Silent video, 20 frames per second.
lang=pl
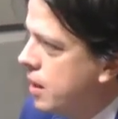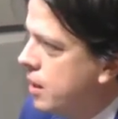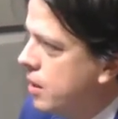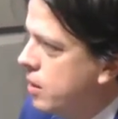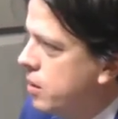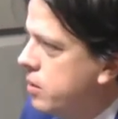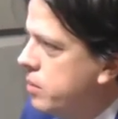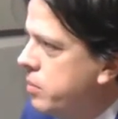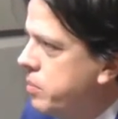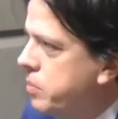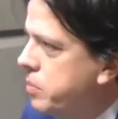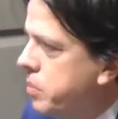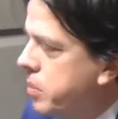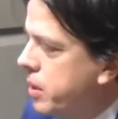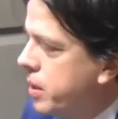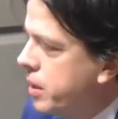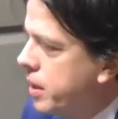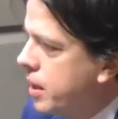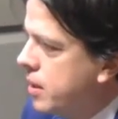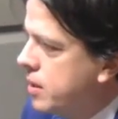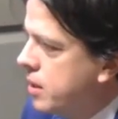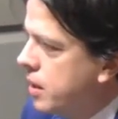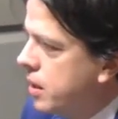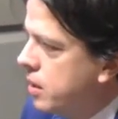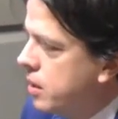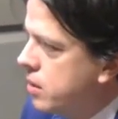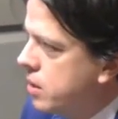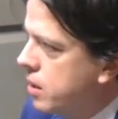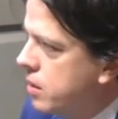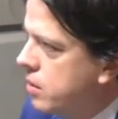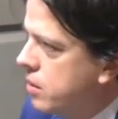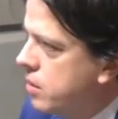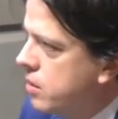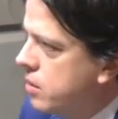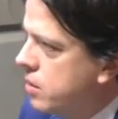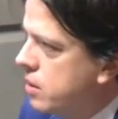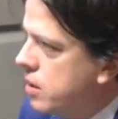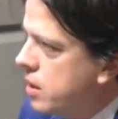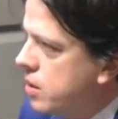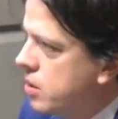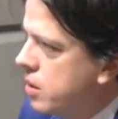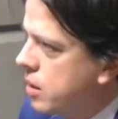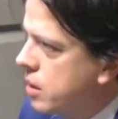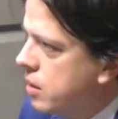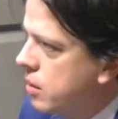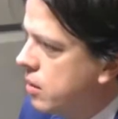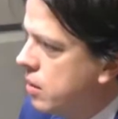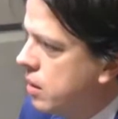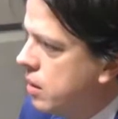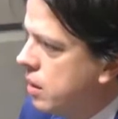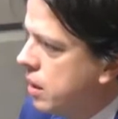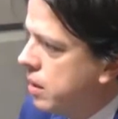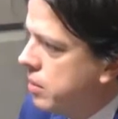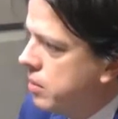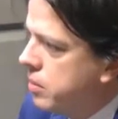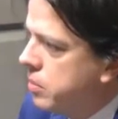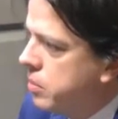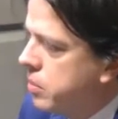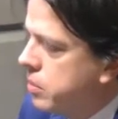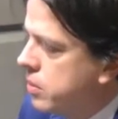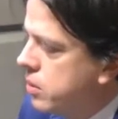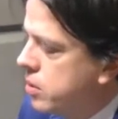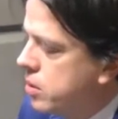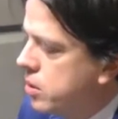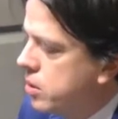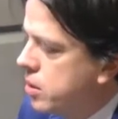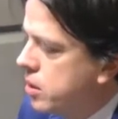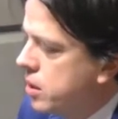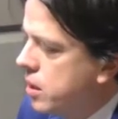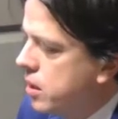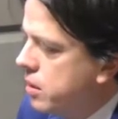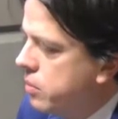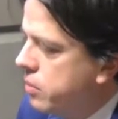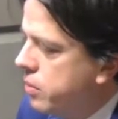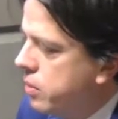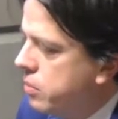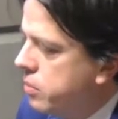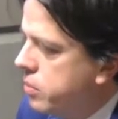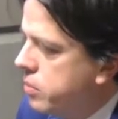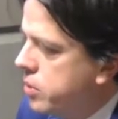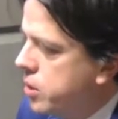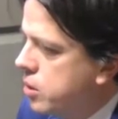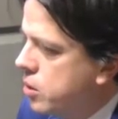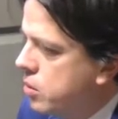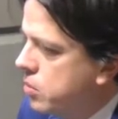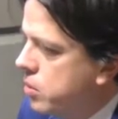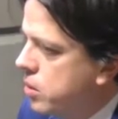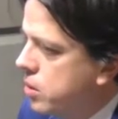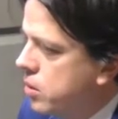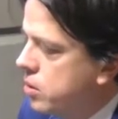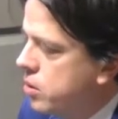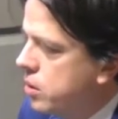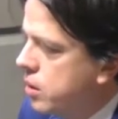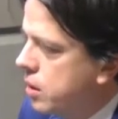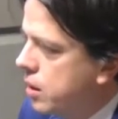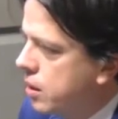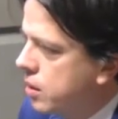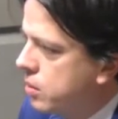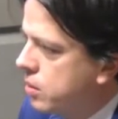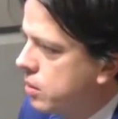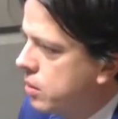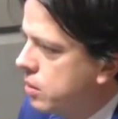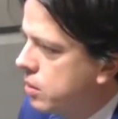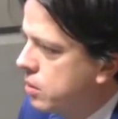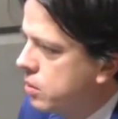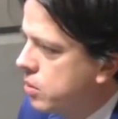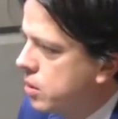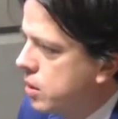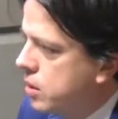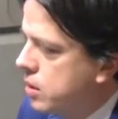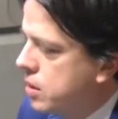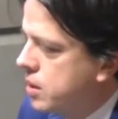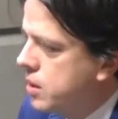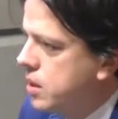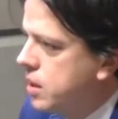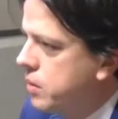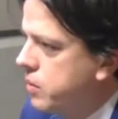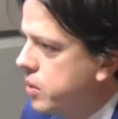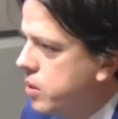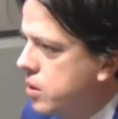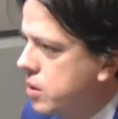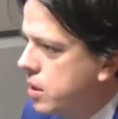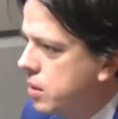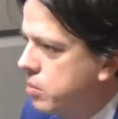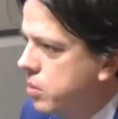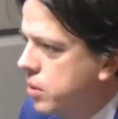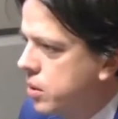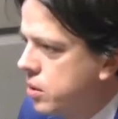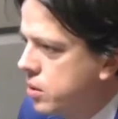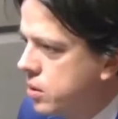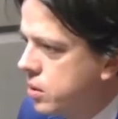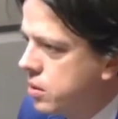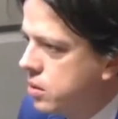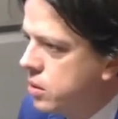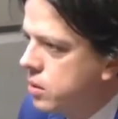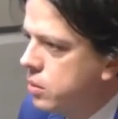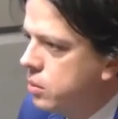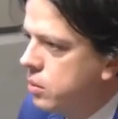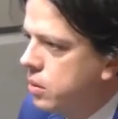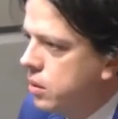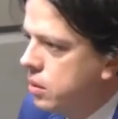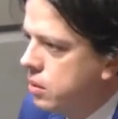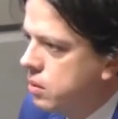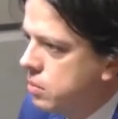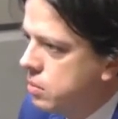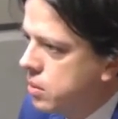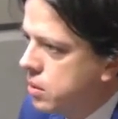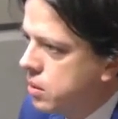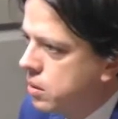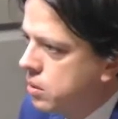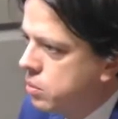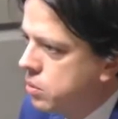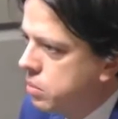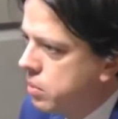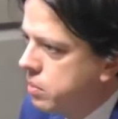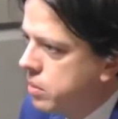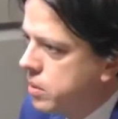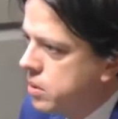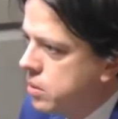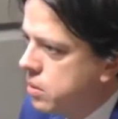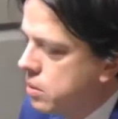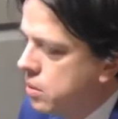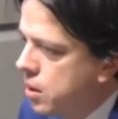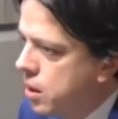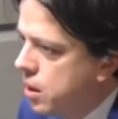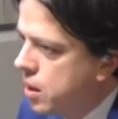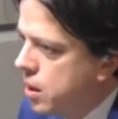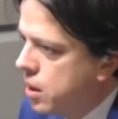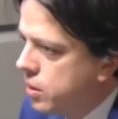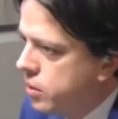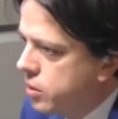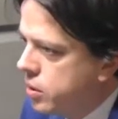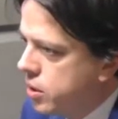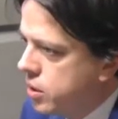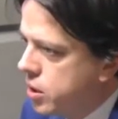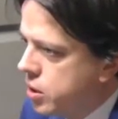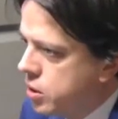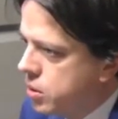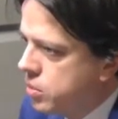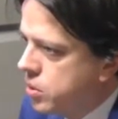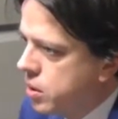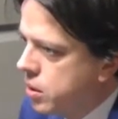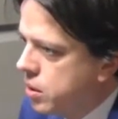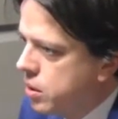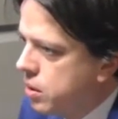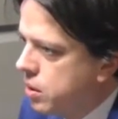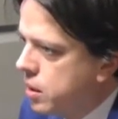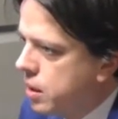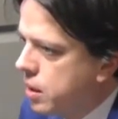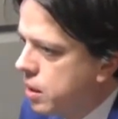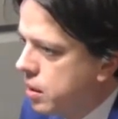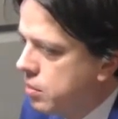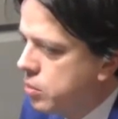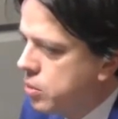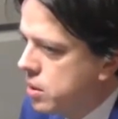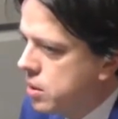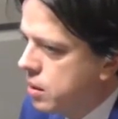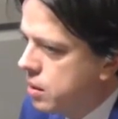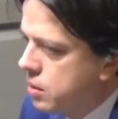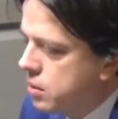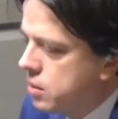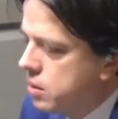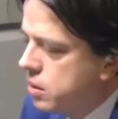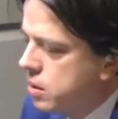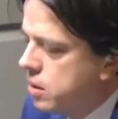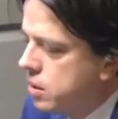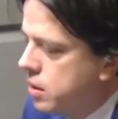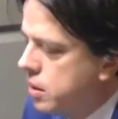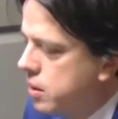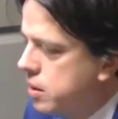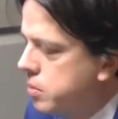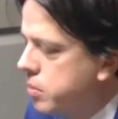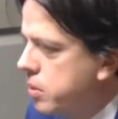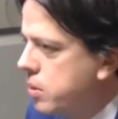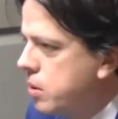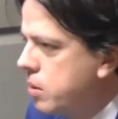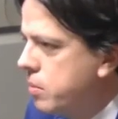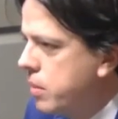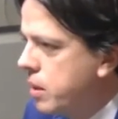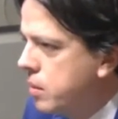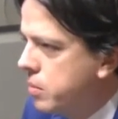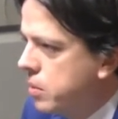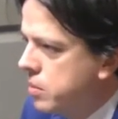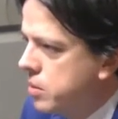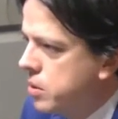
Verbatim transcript: No polityka zagraniczna, no to coś strasznego. No a to, to, co się dzieje w obszarze obronności kraju, no to to już trzeba się zastanawiać, czy sabotaż, czy, czy nieudolność, bo to już po prostu cieszą się tylko na Kremlu z tego, co się dzieje z polską armią,